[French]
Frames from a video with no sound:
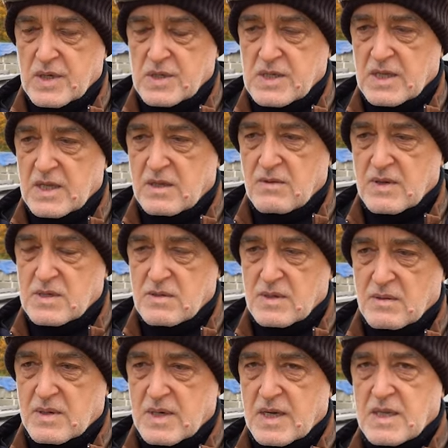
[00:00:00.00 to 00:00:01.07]
S'il n'y a pas de
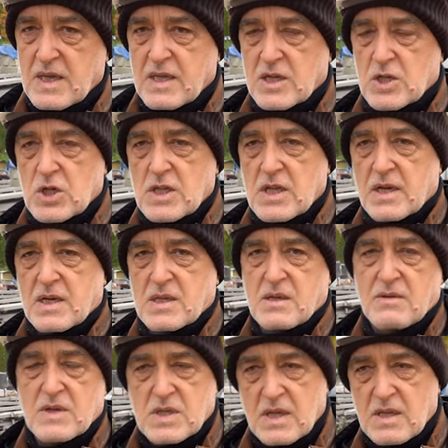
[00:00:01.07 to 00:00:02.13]
sol, il ne
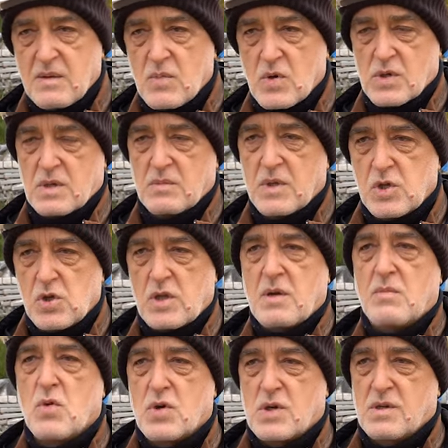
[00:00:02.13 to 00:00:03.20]
sera pas possible d'y
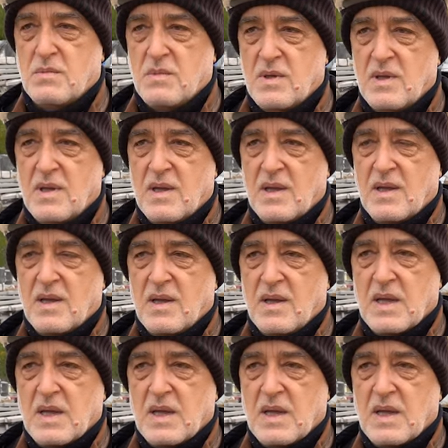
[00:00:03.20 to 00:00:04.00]
mettre des équipements